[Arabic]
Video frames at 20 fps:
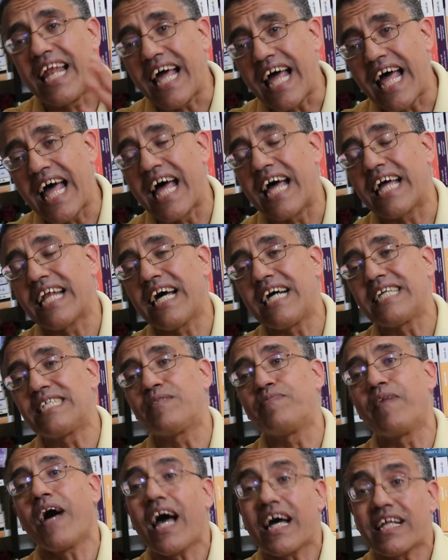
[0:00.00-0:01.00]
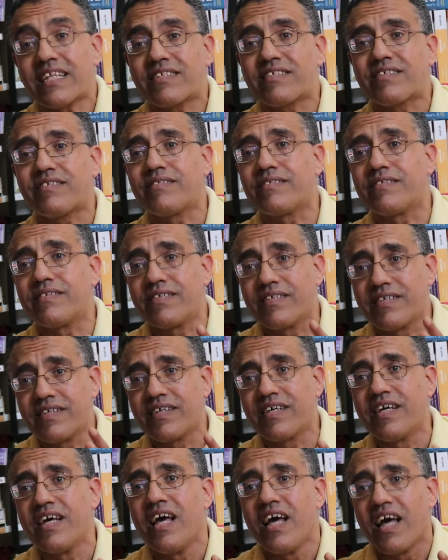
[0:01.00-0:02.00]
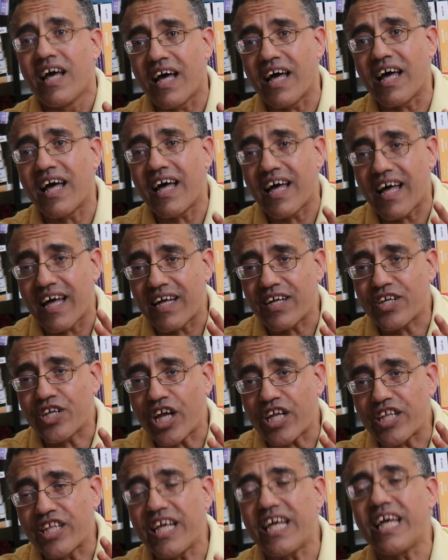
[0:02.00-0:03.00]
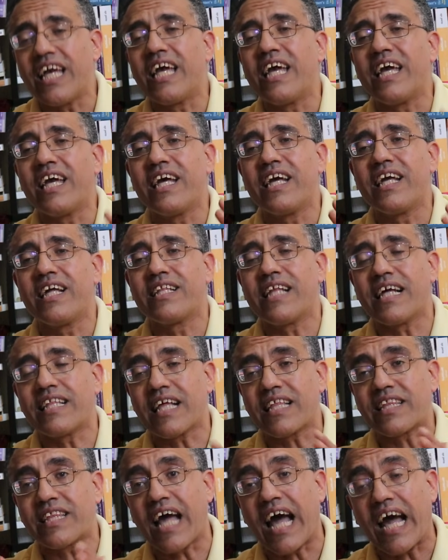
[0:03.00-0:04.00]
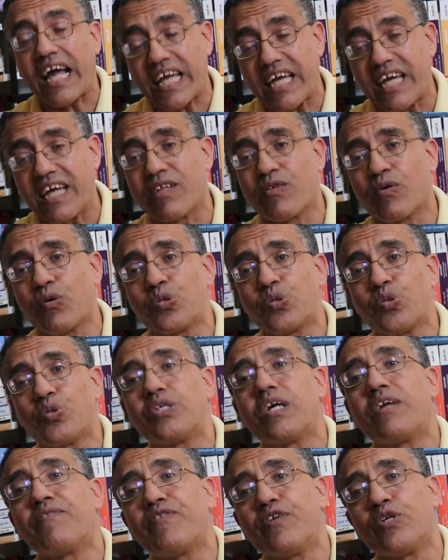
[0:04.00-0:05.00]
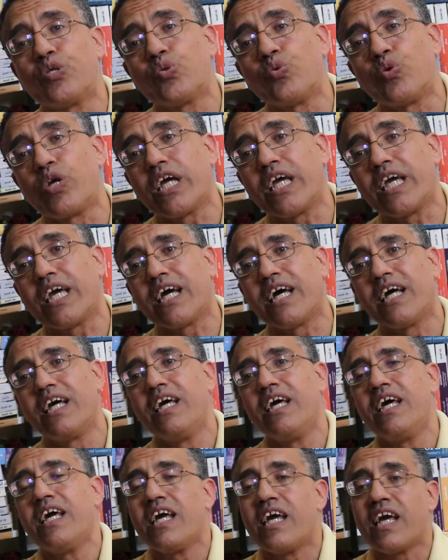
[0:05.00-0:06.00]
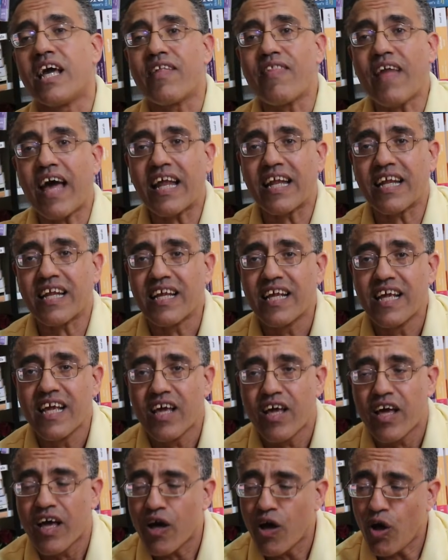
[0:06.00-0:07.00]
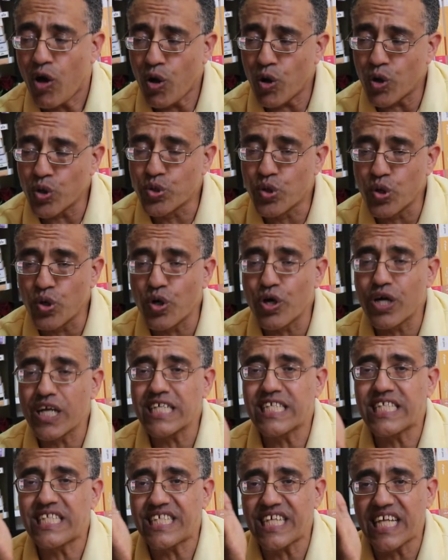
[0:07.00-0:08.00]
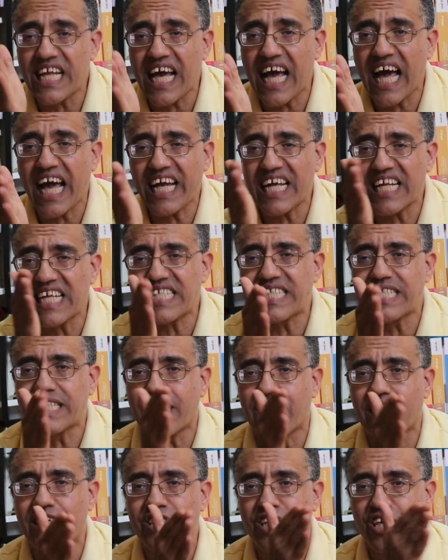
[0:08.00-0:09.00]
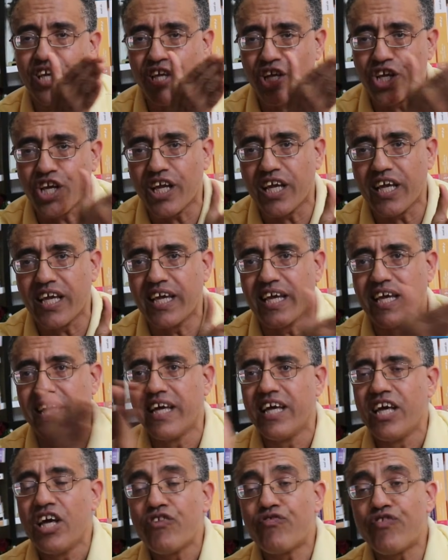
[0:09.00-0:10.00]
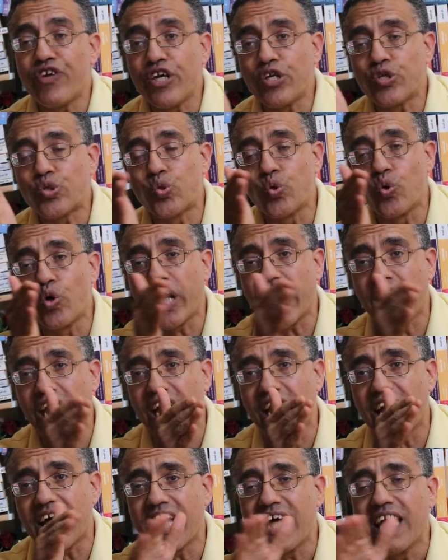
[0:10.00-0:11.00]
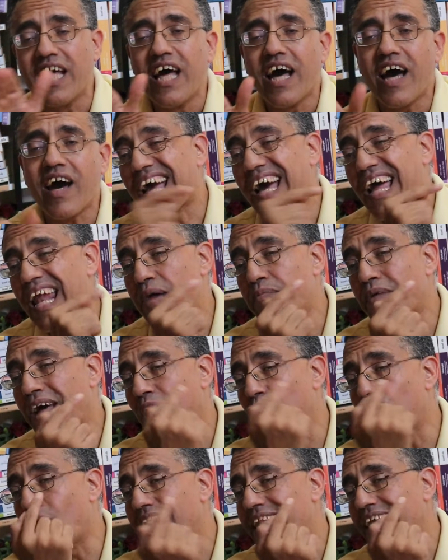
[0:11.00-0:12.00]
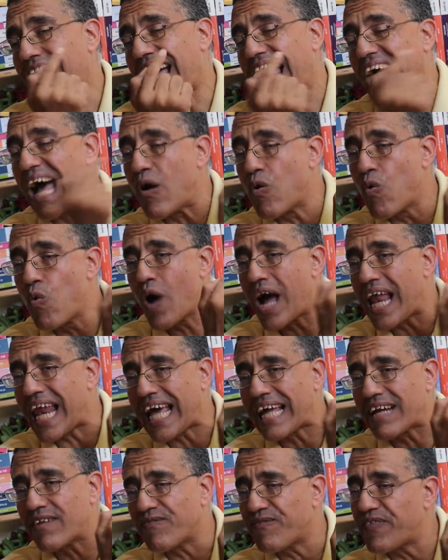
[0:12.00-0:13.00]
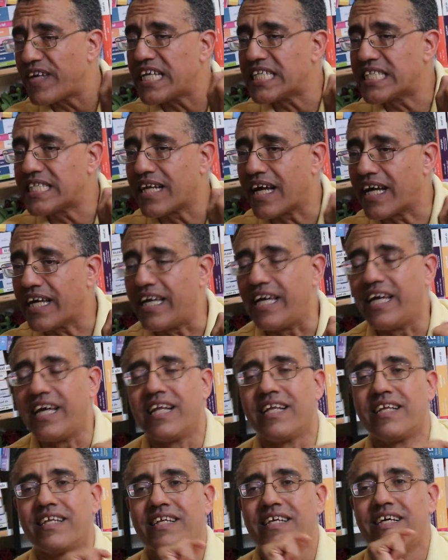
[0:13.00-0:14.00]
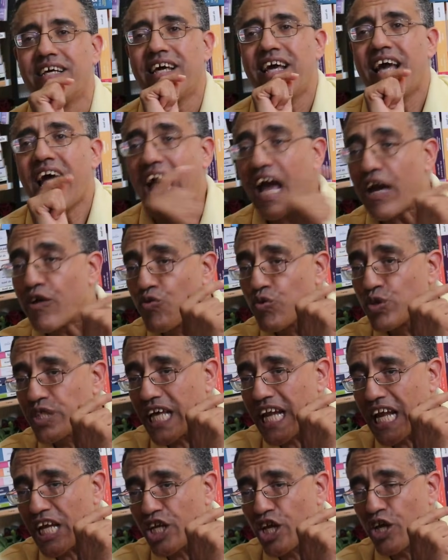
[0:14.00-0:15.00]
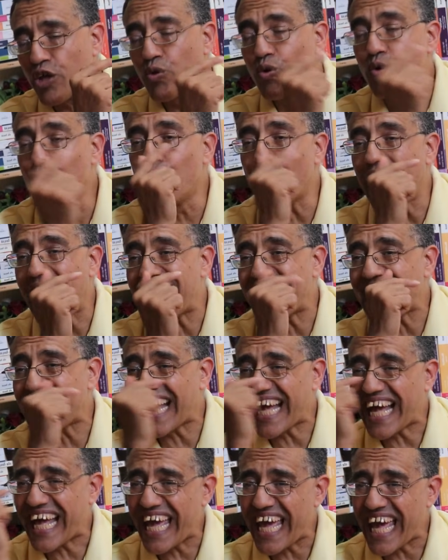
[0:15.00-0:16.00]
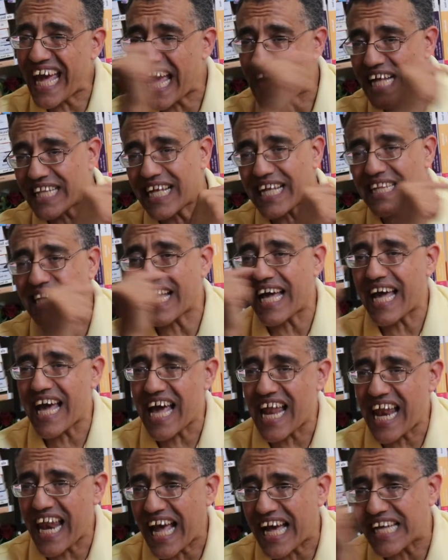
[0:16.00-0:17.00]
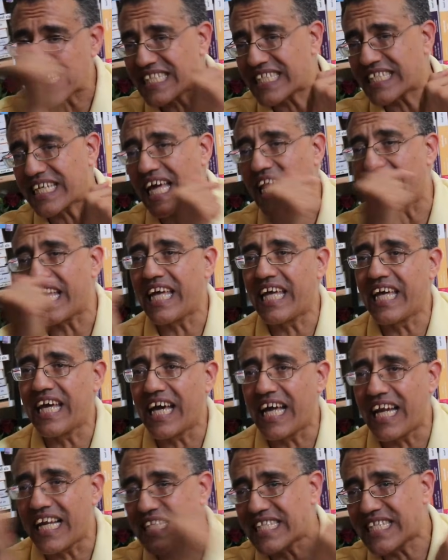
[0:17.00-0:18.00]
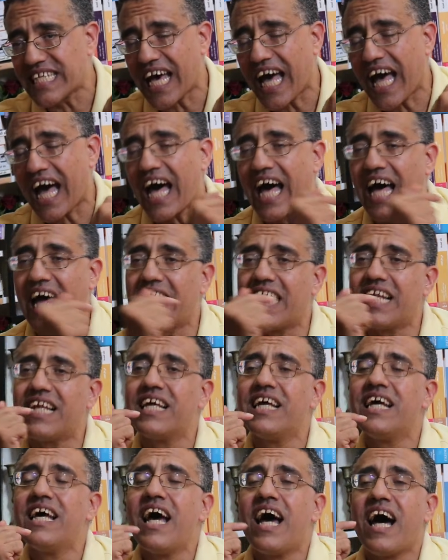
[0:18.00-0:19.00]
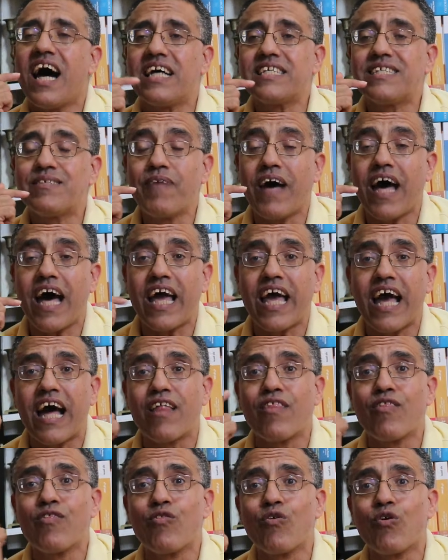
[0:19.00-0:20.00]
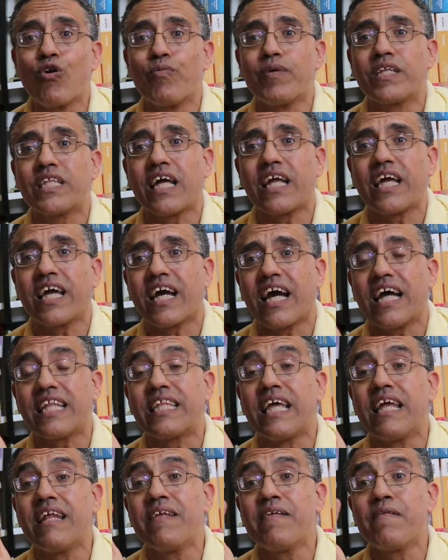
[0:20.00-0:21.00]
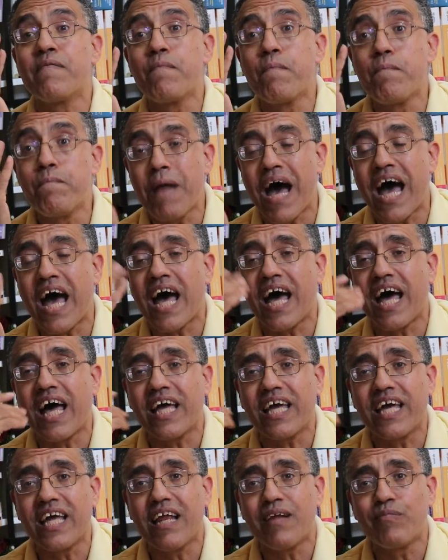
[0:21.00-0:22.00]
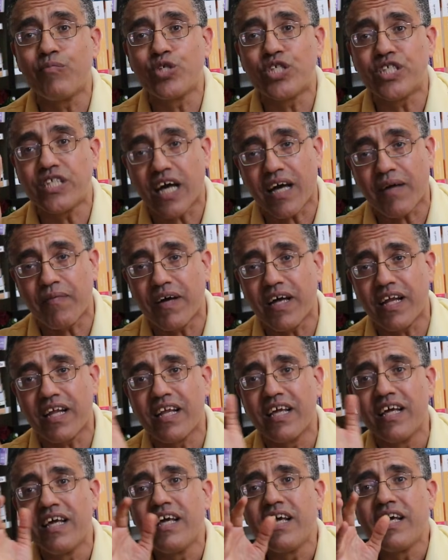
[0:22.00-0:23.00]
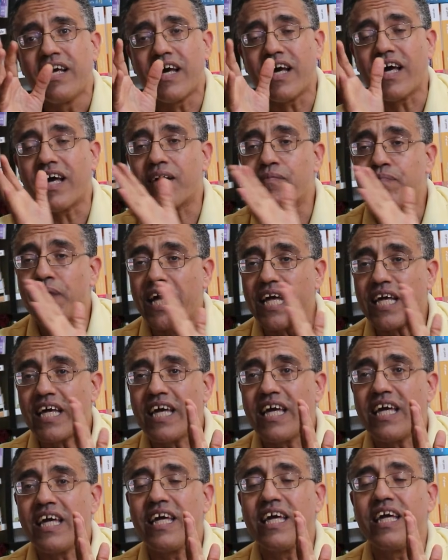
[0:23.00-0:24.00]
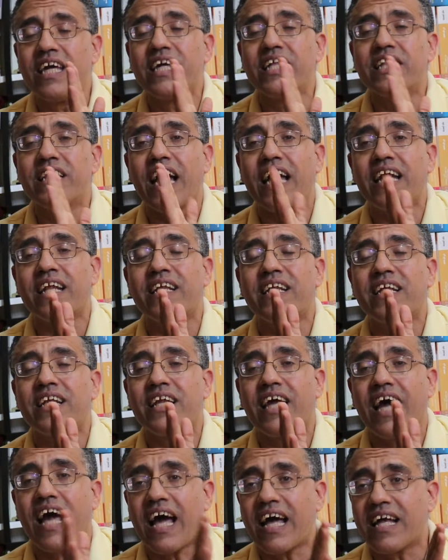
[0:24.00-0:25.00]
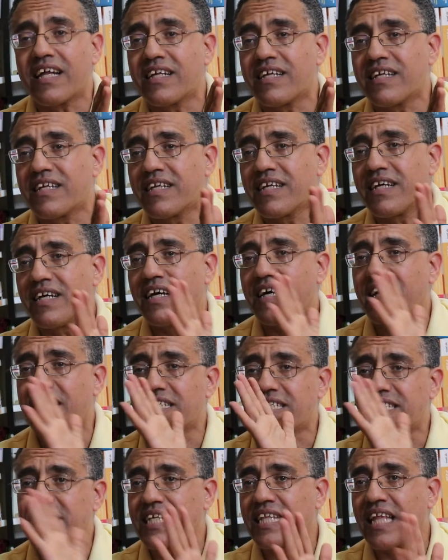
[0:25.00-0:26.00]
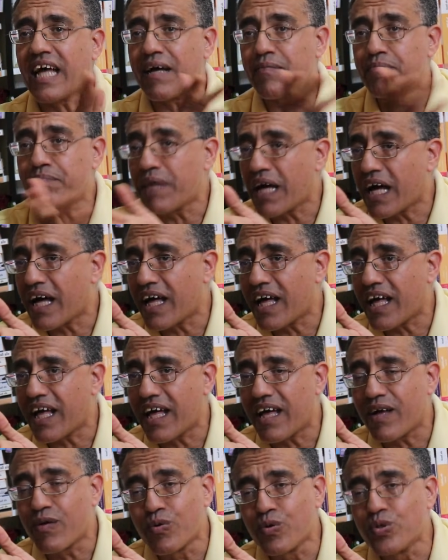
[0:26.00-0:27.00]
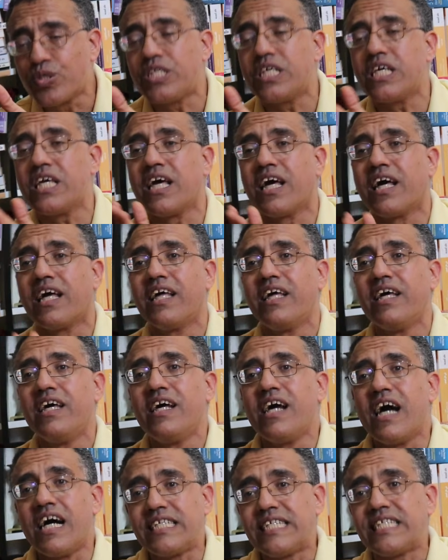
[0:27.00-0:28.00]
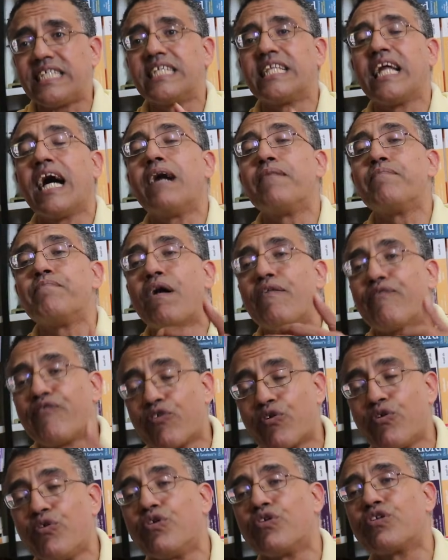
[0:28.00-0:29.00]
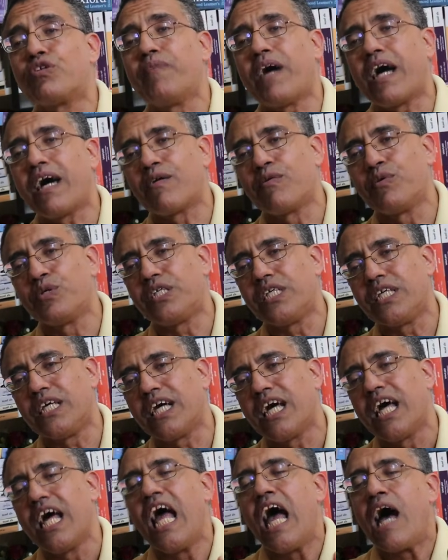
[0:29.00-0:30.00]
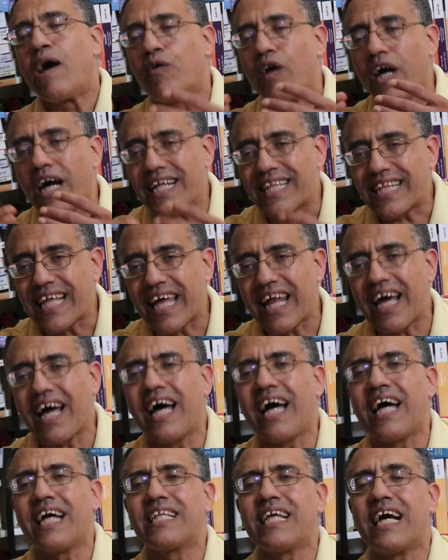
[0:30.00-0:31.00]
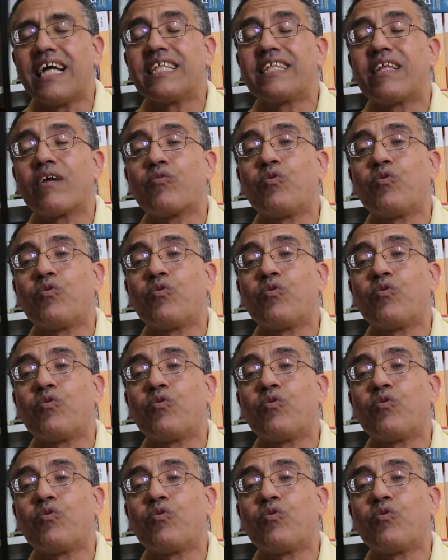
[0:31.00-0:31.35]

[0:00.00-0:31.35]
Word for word: الآن أصبحت آه، شديدة التعقيد خصوصا في سوريا إذا حضور السلاح الاستراتيجي في سوريا قلب الوضع أولا في إسرائيل حيث سنجد أن قيادتها العسكرية لتصحال أصبح ينظر بطريقة ما إلى المستقبل آه، بعيدا عن آه، الصدام مع روسيا الصدام مفروض مع روسيا اعتراض أن